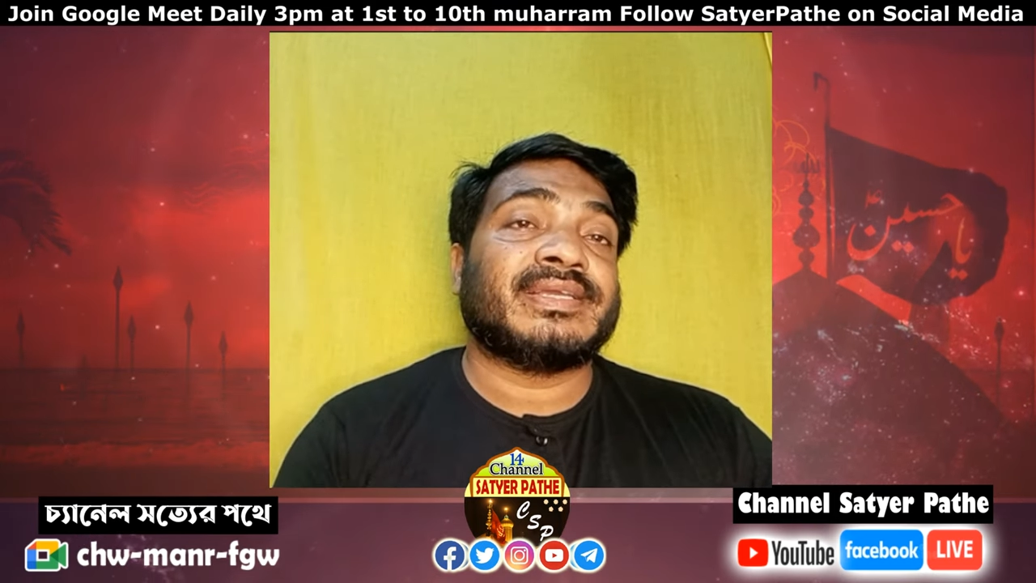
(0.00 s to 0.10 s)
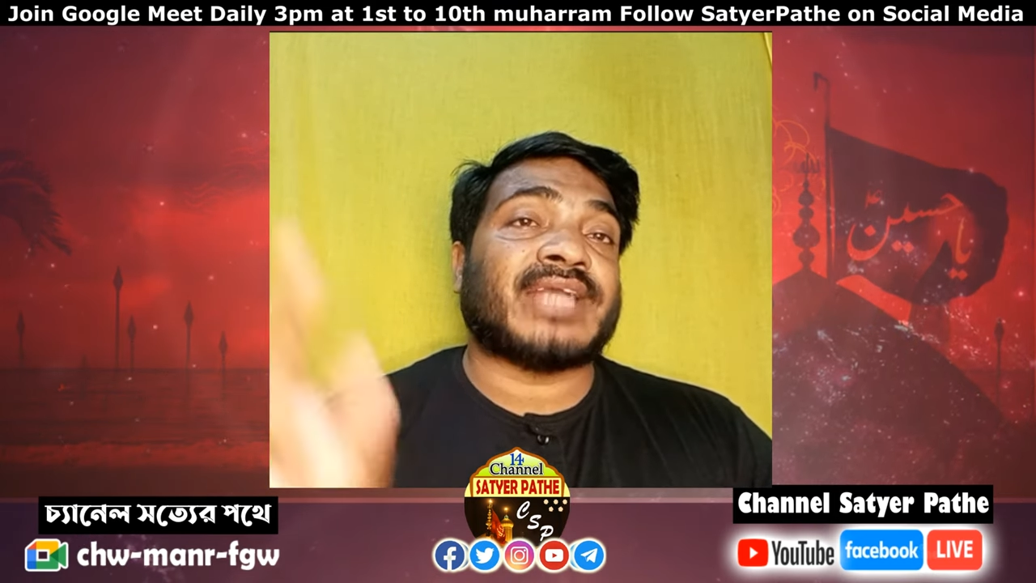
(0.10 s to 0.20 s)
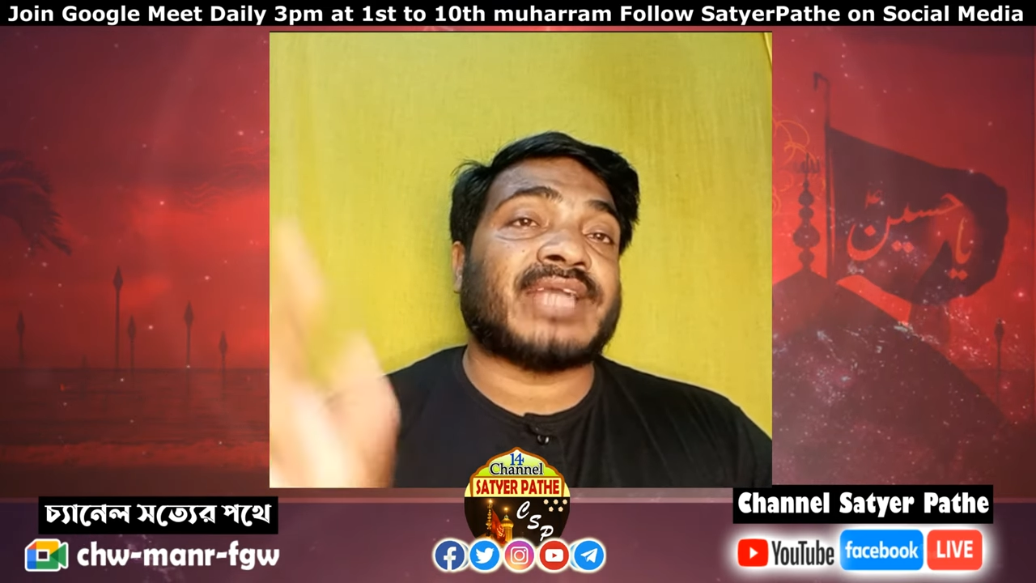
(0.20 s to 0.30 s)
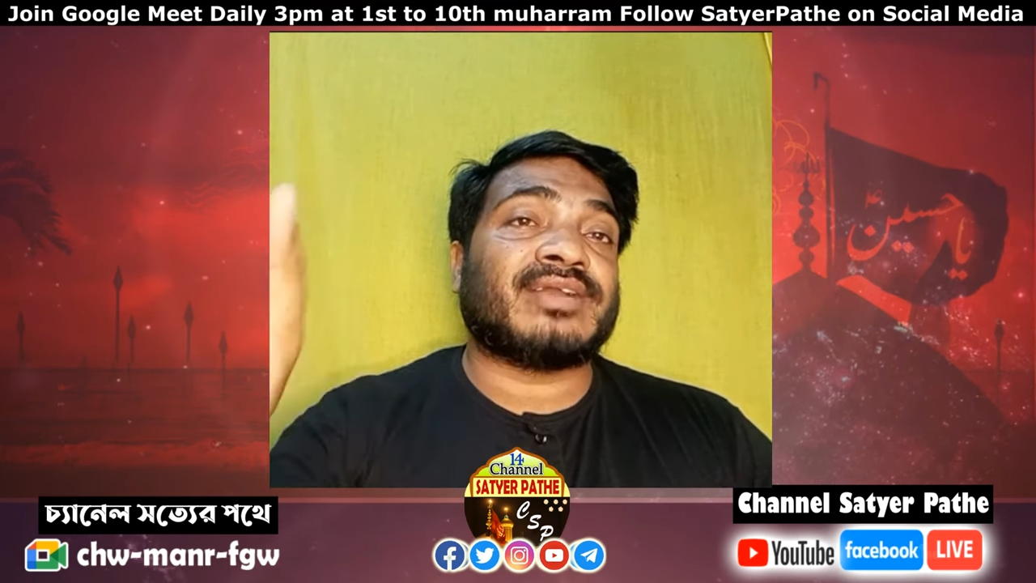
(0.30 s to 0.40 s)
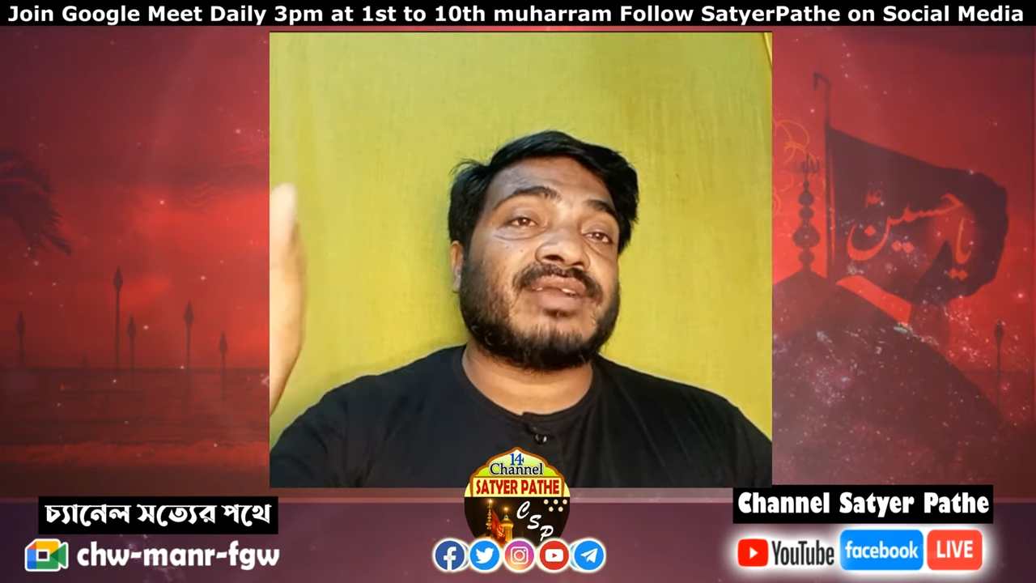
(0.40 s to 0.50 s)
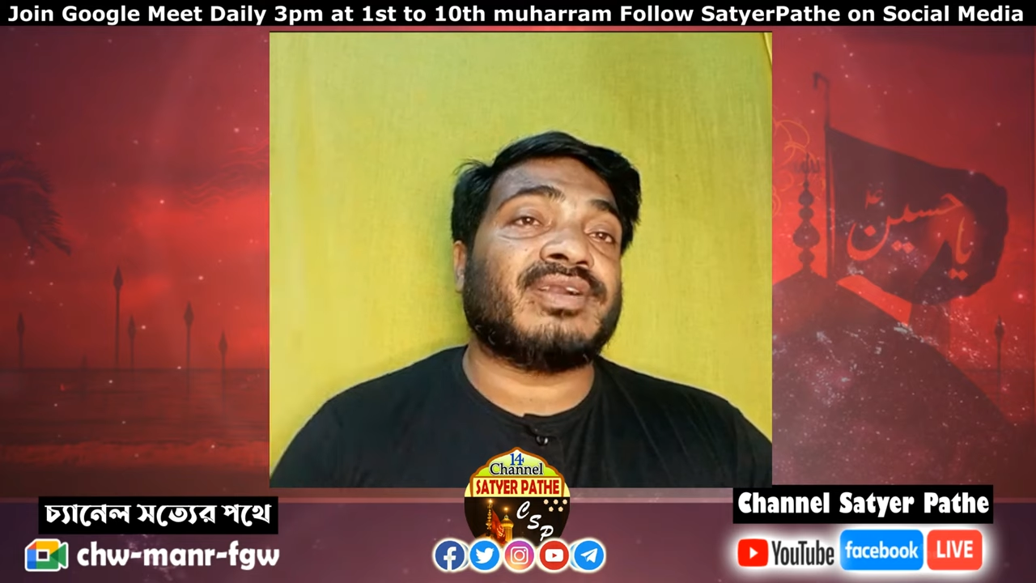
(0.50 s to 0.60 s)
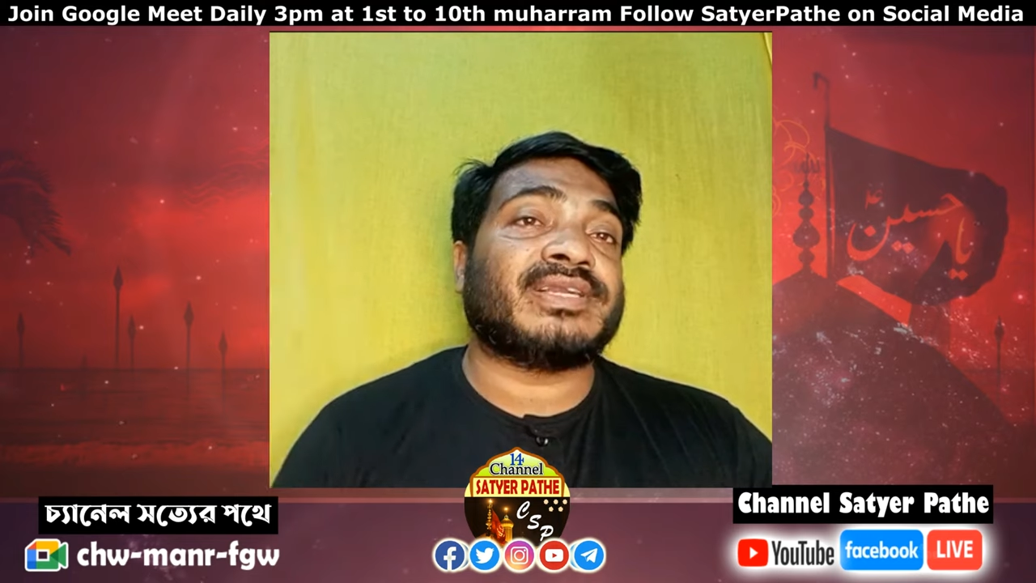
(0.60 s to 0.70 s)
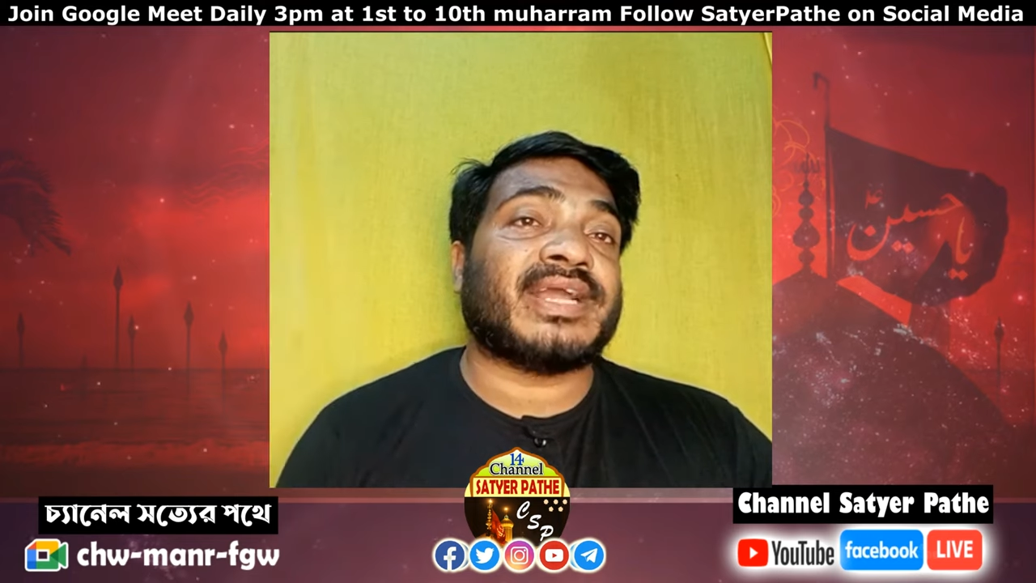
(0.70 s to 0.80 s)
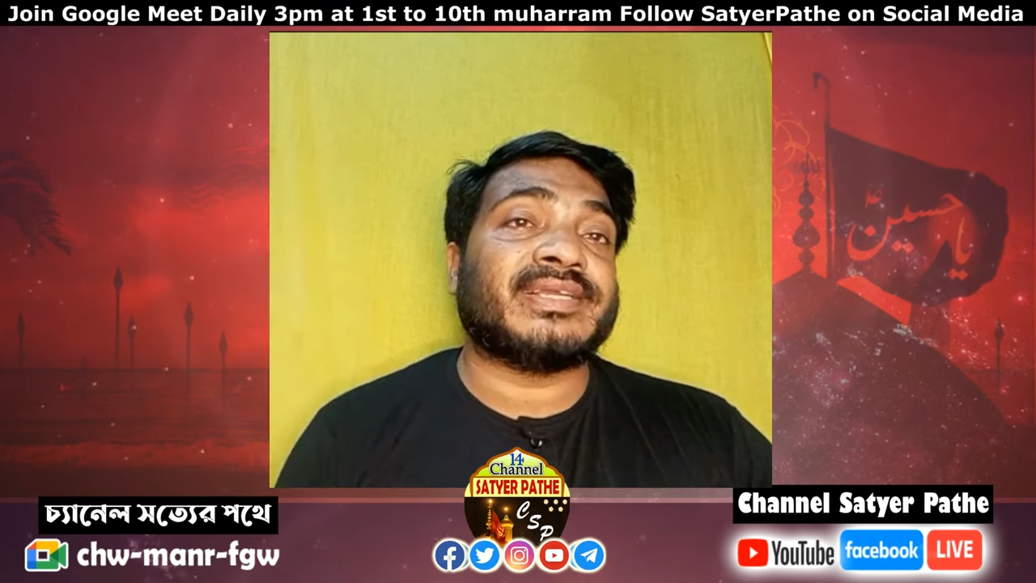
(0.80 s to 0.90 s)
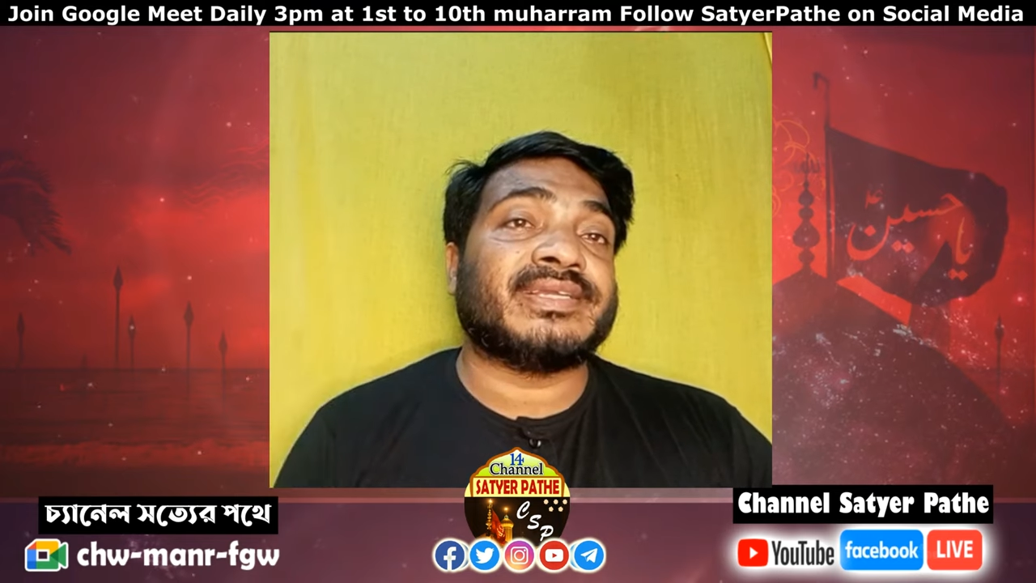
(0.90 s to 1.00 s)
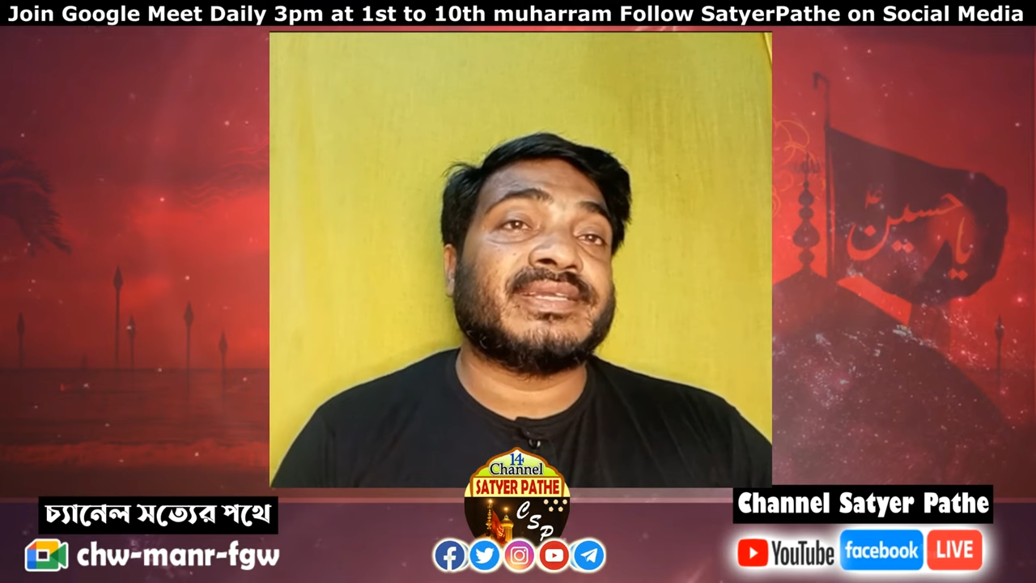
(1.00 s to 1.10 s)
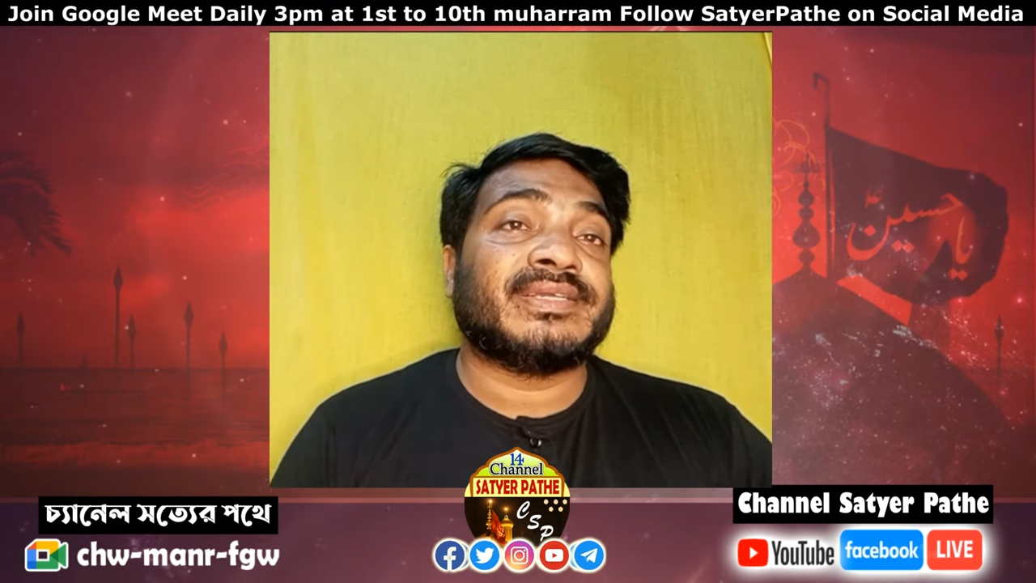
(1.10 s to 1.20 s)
চার ঘন্টায়